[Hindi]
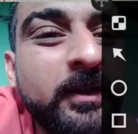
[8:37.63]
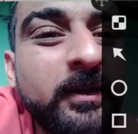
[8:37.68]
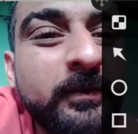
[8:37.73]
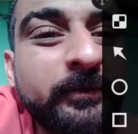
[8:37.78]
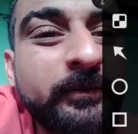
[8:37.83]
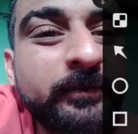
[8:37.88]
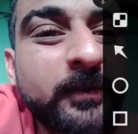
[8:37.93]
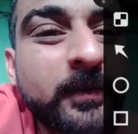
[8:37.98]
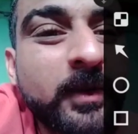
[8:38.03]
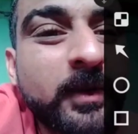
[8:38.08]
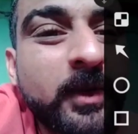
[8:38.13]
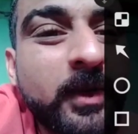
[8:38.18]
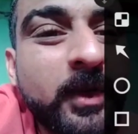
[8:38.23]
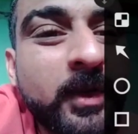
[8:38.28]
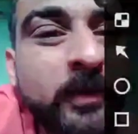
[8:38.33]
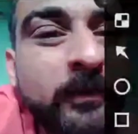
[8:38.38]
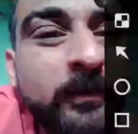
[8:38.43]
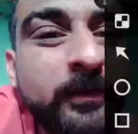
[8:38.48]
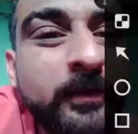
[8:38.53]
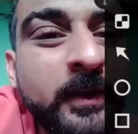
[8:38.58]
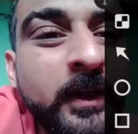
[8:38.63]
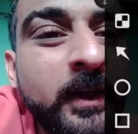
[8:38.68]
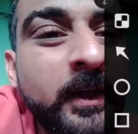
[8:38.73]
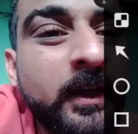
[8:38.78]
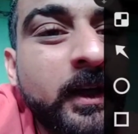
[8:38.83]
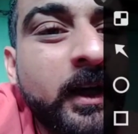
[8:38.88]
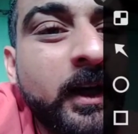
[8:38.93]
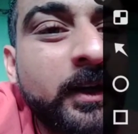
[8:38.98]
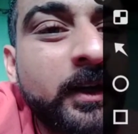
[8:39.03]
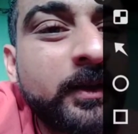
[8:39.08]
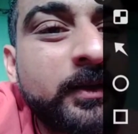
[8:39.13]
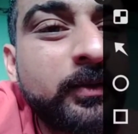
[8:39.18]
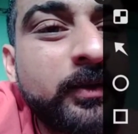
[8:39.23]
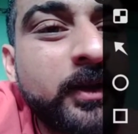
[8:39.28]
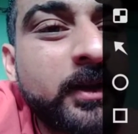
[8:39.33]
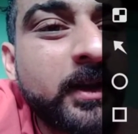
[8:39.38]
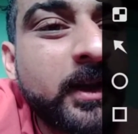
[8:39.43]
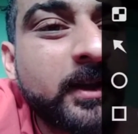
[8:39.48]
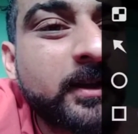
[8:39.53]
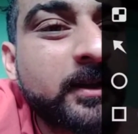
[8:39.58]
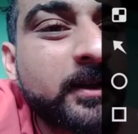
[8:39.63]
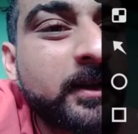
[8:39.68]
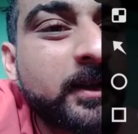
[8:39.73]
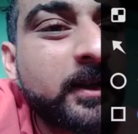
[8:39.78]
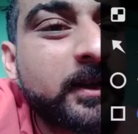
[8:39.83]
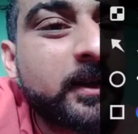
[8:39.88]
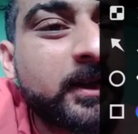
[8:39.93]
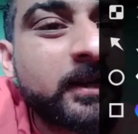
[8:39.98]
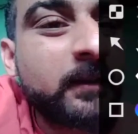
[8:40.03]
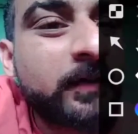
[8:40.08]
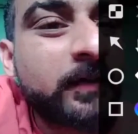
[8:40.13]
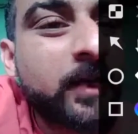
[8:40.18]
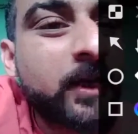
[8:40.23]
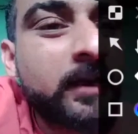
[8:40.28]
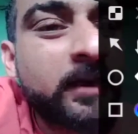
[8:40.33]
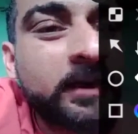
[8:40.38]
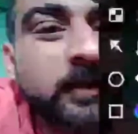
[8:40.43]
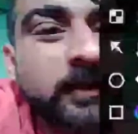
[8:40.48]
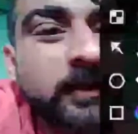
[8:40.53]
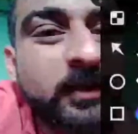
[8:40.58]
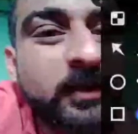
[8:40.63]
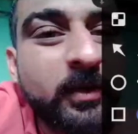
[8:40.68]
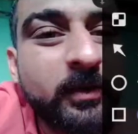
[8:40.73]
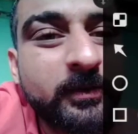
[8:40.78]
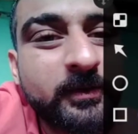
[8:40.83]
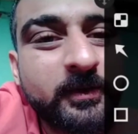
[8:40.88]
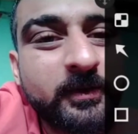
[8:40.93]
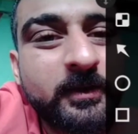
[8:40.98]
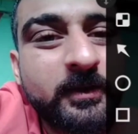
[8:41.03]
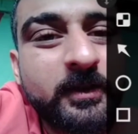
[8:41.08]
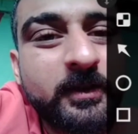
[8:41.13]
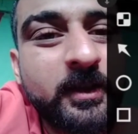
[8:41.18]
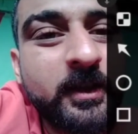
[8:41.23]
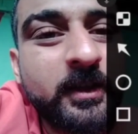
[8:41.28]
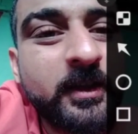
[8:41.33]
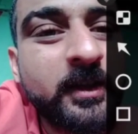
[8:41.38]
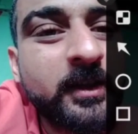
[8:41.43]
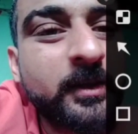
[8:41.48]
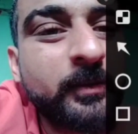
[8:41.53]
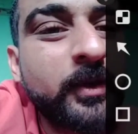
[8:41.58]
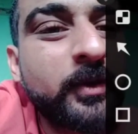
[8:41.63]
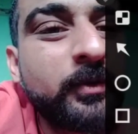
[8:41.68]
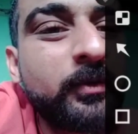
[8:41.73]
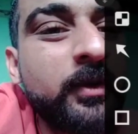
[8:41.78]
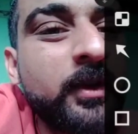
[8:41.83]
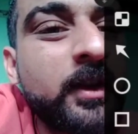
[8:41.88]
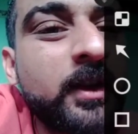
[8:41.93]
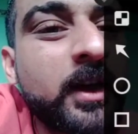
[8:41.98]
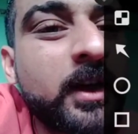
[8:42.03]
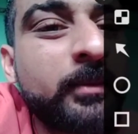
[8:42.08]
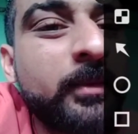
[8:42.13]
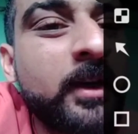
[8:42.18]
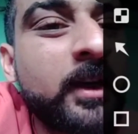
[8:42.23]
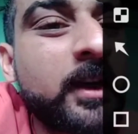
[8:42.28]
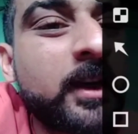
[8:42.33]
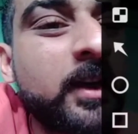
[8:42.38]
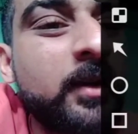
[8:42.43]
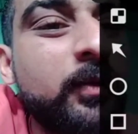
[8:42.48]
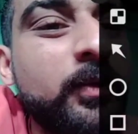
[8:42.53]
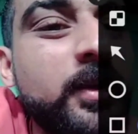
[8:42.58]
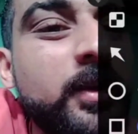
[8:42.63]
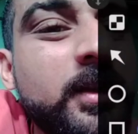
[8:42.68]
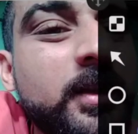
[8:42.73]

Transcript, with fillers: ऑफ यूरिक एसिड इन द ब्लड कॉज ठीक है रक्त में यूरिक अम्ल के उच्च स्तर के